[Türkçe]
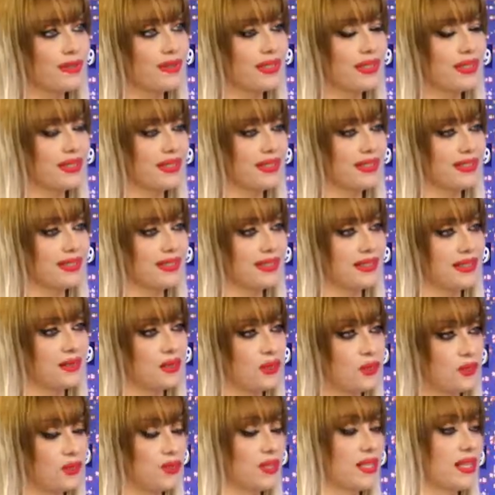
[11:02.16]
verildiğinde de
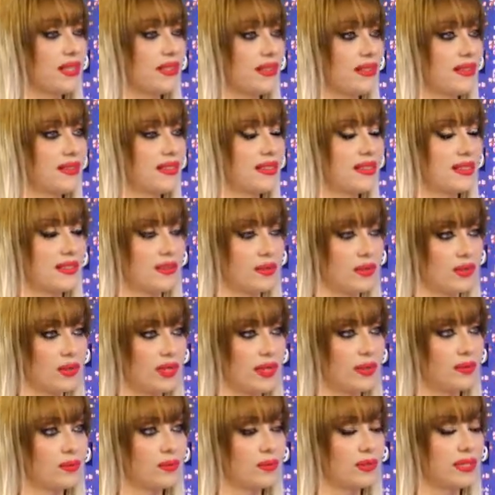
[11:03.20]
yüksek derecede
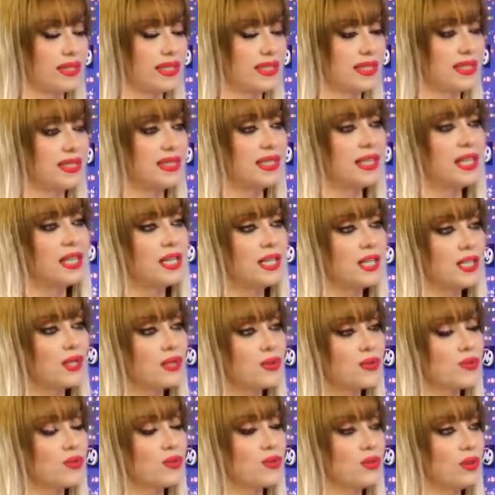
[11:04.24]
olan bu ısı
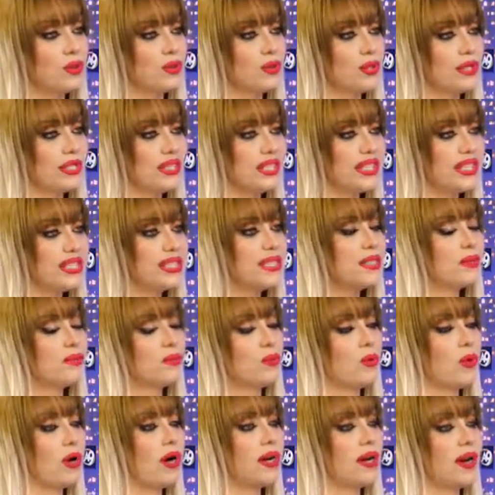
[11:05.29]
suyu kızgın
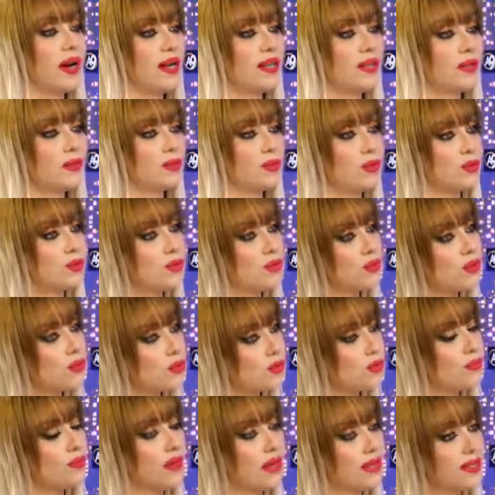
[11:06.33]
buhar haline dönüştürüyor.
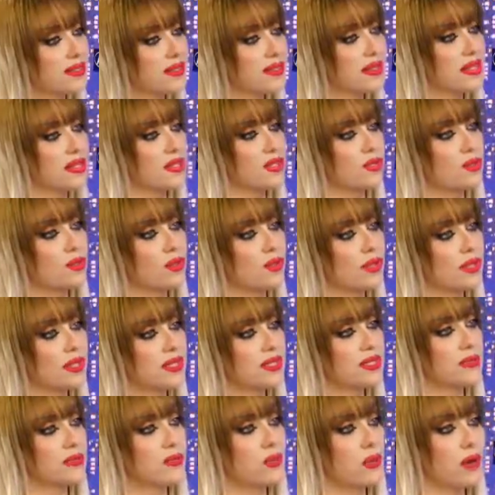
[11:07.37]
Su faz değiştiriyor,
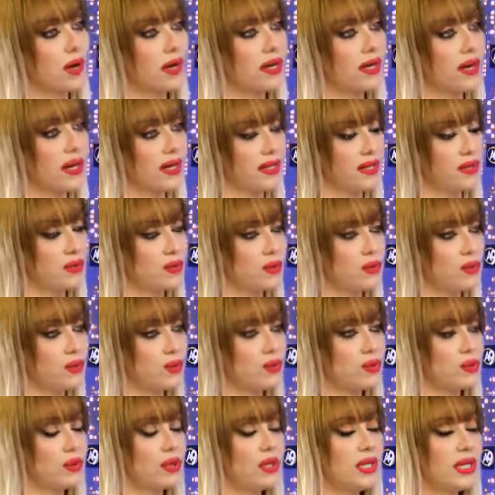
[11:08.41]
kızgın buhar haline
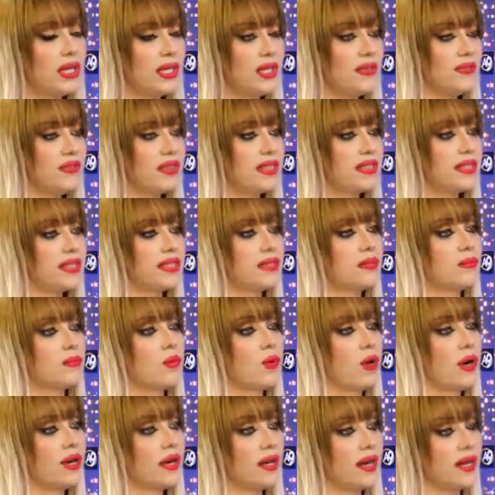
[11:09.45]
dönüşüyor ve kızgın
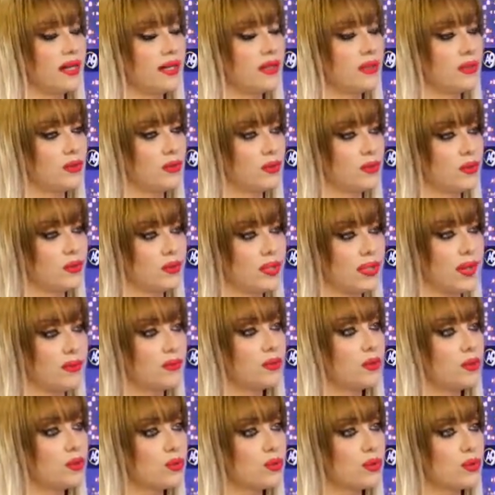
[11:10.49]
buhar haline
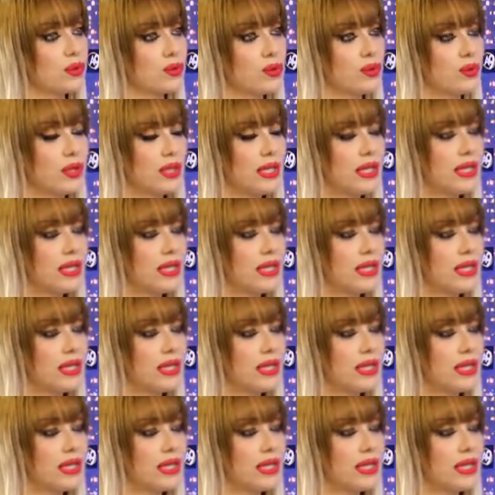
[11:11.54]
dönüşen bu suyu